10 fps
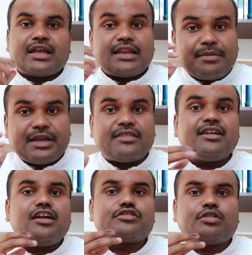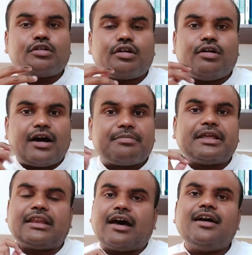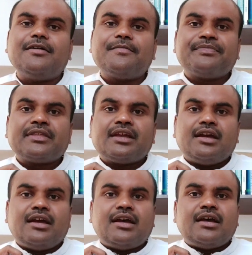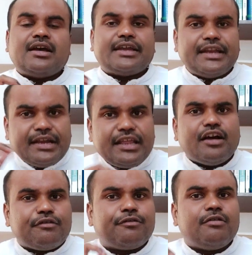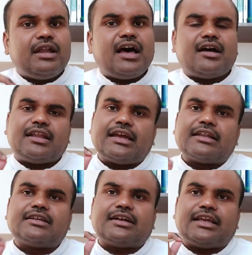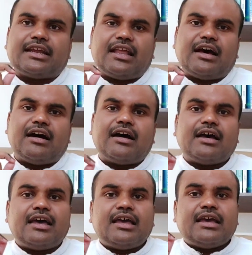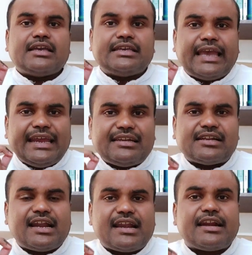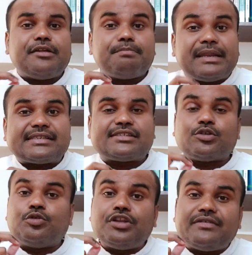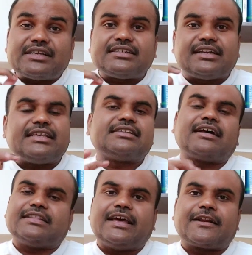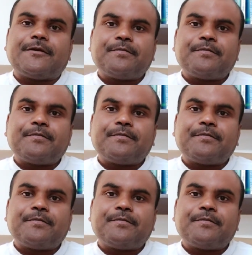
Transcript: நம்ம எதனால் சொல்கிறோம் அப்படின்னா இந்தியா ஃபுல்லாக நீங்கள் எடுத்துக்கிட்டிங்கன்னா எயிட் ஹண்ட்ரட் ப்ளஸ் யூனிவர்சிட்டிஸ் ஆர் தேர்